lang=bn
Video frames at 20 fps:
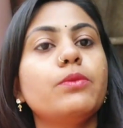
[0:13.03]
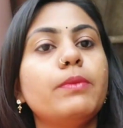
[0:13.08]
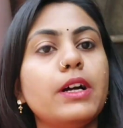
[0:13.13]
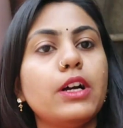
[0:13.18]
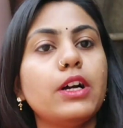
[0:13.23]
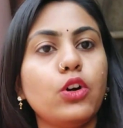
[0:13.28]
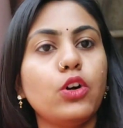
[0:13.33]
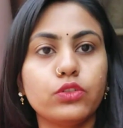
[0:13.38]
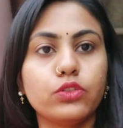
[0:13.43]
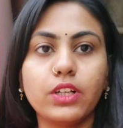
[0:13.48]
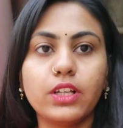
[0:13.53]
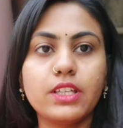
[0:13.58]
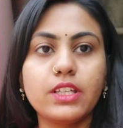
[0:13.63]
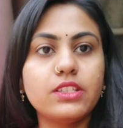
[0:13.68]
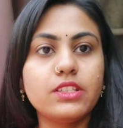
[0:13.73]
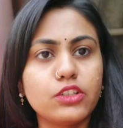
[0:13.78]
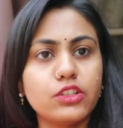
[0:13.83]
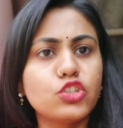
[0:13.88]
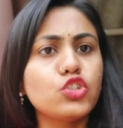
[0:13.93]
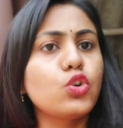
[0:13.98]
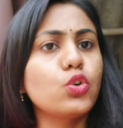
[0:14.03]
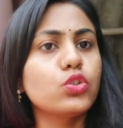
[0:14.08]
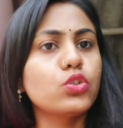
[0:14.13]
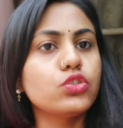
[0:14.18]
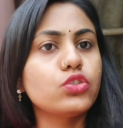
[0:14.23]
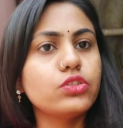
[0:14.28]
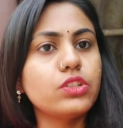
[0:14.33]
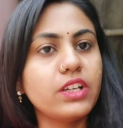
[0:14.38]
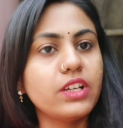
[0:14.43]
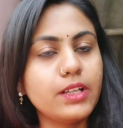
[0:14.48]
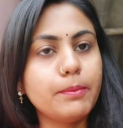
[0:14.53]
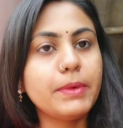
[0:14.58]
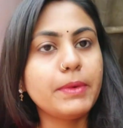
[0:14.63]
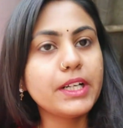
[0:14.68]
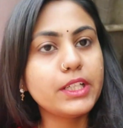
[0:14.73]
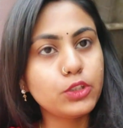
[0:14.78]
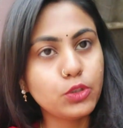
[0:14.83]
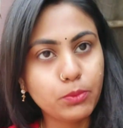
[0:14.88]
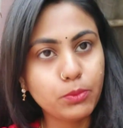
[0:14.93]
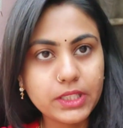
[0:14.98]
বা কতটা কি জাজ করছো জানি না
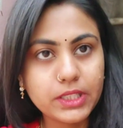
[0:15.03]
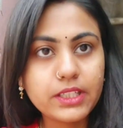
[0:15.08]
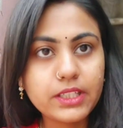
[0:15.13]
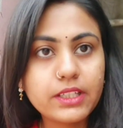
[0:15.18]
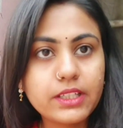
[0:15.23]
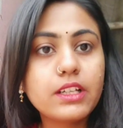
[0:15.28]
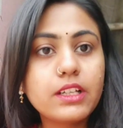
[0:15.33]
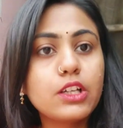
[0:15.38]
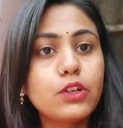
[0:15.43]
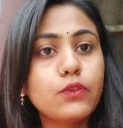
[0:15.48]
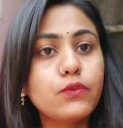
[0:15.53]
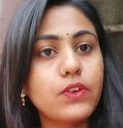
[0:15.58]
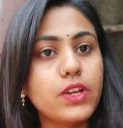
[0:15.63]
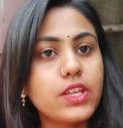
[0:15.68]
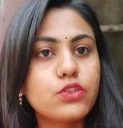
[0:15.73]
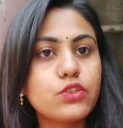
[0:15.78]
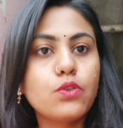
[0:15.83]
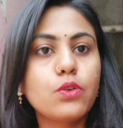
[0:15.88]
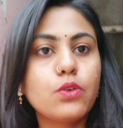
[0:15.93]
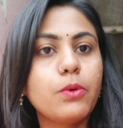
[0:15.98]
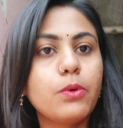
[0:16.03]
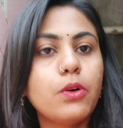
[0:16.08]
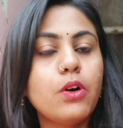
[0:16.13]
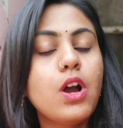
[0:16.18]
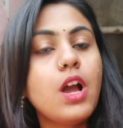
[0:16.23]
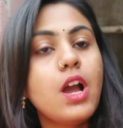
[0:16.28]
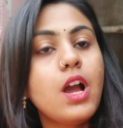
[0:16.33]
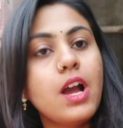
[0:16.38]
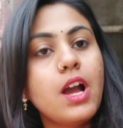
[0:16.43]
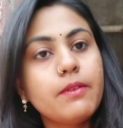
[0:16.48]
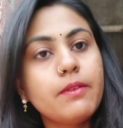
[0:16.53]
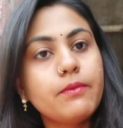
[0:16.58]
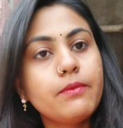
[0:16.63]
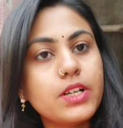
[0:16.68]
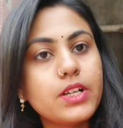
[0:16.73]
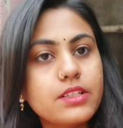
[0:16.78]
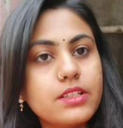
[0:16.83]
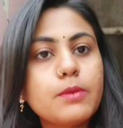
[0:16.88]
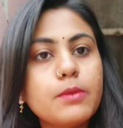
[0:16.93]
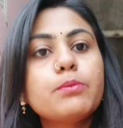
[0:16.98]
বাট তোমাদেরকে রিকোয়েস্ট করবো
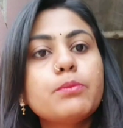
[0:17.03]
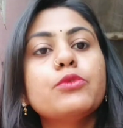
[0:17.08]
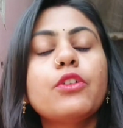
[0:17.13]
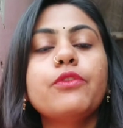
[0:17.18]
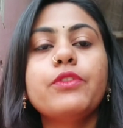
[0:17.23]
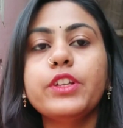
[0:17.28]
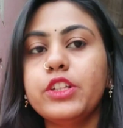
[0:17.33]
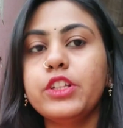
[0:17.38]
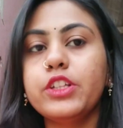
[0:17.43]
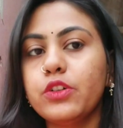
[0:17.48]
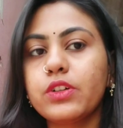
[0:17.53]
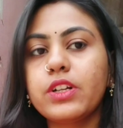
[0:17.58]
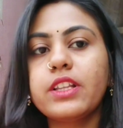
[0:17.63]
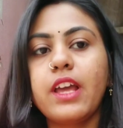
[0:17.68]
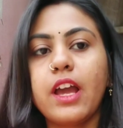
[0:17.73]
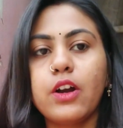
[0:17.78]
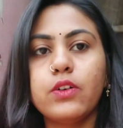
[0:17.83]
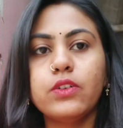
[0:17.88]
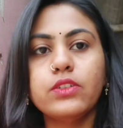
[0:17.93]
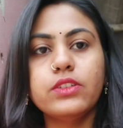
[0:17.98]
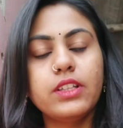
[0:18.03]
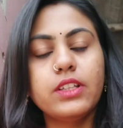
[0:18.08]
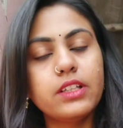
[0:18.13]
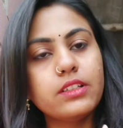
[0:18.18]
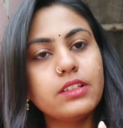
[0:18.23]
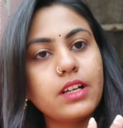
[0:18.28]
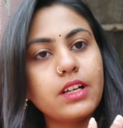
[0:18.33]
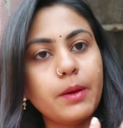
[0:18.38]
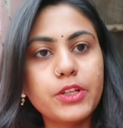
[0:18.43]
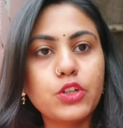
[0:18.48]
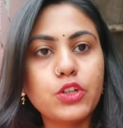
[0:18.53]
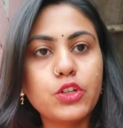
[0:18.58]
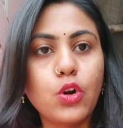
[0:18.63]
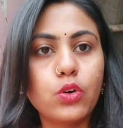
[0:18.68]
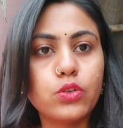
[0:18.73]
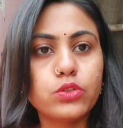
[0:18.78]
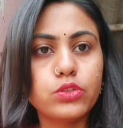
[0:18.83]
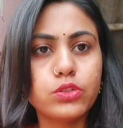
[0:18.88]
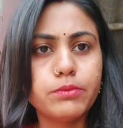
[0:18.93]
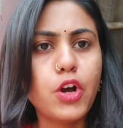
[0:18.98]
ফার্স্টে পুরো ভিডিওটা দেখো দেন কমেন্ট
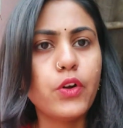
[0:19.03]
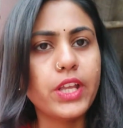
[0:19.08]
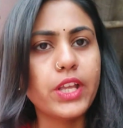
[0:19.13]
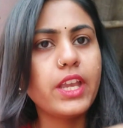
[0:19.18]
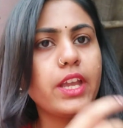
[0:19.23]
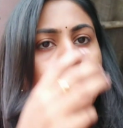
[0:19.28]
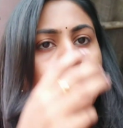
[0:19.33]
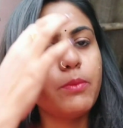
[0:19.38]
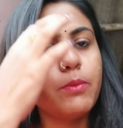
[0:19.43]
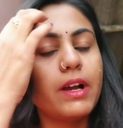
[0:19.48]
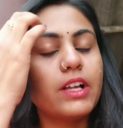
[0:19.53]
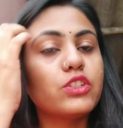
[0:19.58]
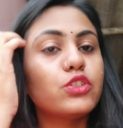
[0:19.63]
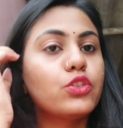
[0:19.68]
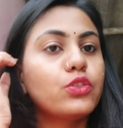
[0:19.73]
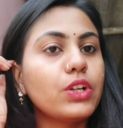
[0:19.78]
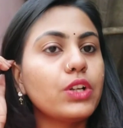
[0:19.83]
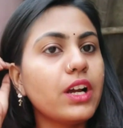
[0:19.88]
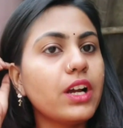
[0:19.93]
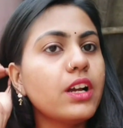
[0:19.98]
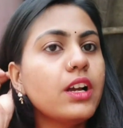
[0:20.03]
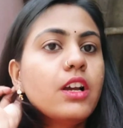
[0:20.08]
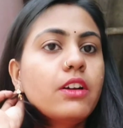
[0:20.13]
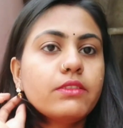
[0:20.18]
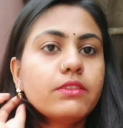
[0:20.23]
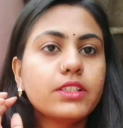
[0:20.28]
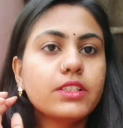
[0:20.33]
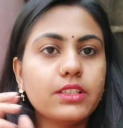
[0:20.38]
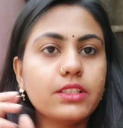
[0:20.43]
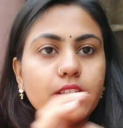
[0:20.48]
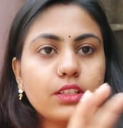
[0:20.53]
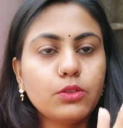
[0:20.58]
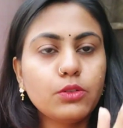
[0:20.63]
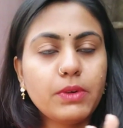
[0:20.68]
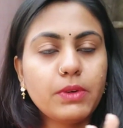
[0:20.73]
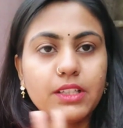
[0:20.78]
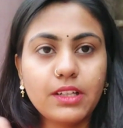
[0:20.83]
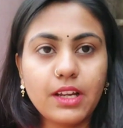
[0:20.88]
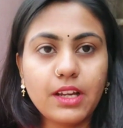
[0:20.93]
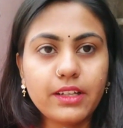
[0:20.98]
করো তোমরা অনেকে এরম আছো না ফার্স্টে
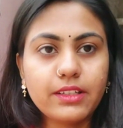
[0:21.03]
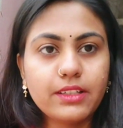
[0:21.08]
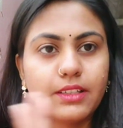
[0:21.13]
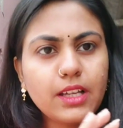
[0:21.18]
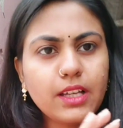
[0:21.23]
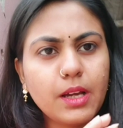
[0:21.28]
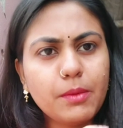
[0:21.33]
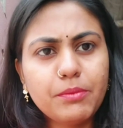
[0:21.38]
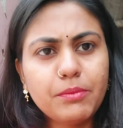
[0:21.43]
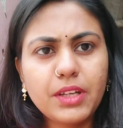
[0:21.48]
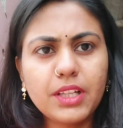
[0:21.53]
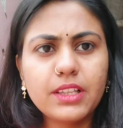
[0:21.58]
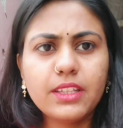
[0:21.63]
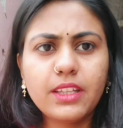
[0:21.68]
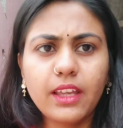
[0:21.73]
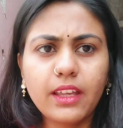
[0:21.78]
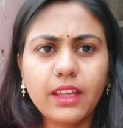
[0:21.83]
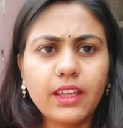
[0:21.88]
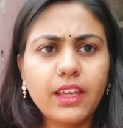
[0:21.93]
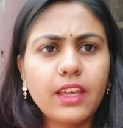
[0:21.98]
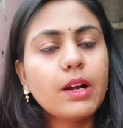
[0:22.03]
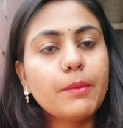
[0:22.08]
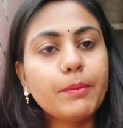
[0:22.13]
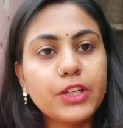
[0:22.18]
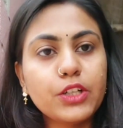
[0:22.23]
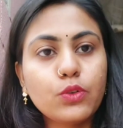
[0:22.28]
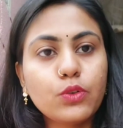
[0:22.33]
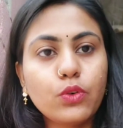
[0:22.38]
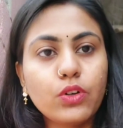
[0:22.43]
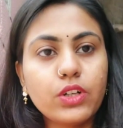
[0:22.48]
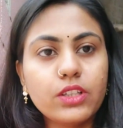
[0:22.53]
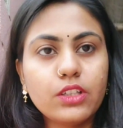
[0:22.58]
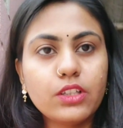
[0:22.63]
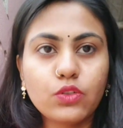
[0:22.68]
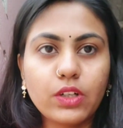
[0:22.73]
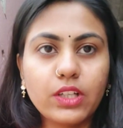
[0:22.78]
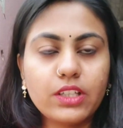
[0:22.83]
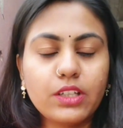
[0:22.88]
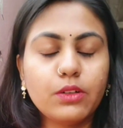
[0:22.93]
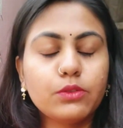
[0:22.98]
তোমরা টাইটেল থামনেল দেখেই কমেন্ট করে দিয়ে
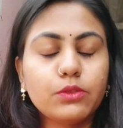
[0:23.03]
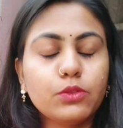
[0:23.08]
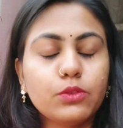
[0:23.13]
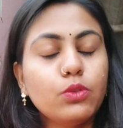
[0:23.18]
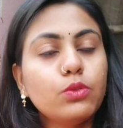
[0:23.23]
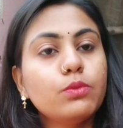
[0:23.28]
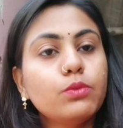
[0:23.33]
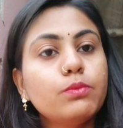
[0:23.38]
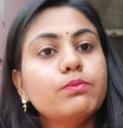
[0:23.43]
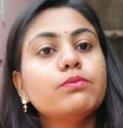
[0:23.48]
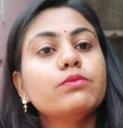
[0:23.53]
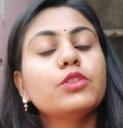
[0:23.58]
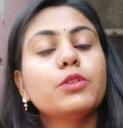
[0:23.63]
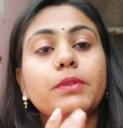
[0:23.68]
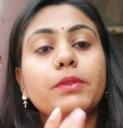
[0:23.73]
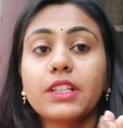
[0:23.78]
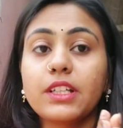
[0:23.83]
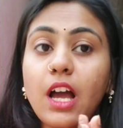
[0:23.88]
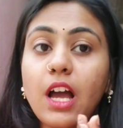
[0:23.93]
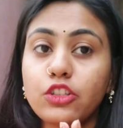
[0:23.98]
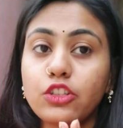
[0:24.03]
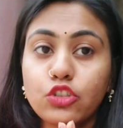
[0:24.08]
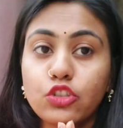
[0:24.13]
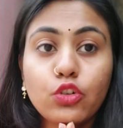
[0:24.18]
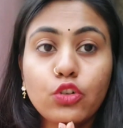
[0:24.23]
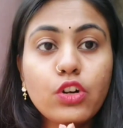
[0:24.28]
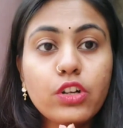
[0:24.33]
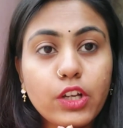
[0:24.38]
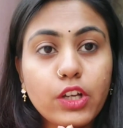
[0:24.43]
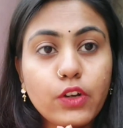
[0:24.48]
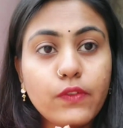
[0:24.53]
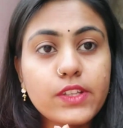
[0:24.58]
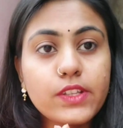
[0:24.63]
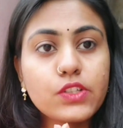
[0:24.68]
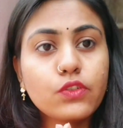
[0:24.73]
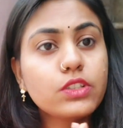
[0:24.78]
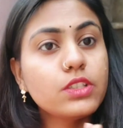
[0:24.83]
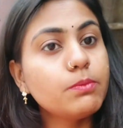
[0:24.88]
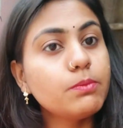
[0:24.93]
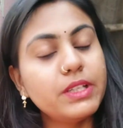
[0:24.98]
চলে যাও তো তোমাদেরকে হাত জোর করে
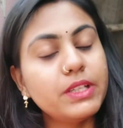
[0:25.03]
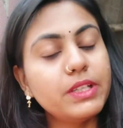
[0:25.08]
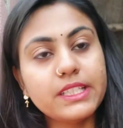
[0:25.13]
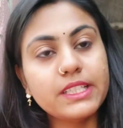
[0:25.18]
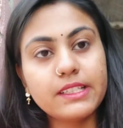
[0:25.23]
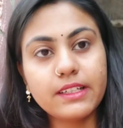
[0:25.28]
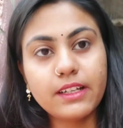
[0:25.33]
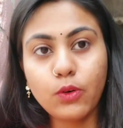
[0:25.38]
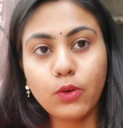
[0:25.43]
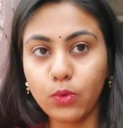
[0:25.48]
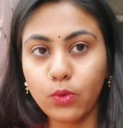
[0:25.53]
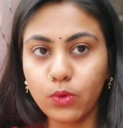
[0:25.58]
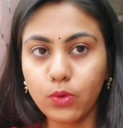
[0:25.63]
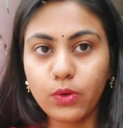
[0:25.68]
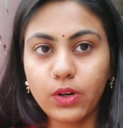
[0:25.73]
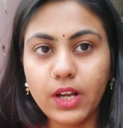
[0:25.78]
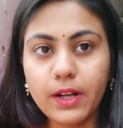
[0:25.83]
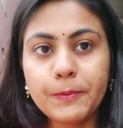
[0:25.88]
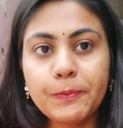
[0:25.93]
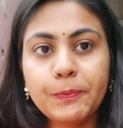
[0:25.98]
রিকোয়েস্ট করছি প্লিজ এটা করো না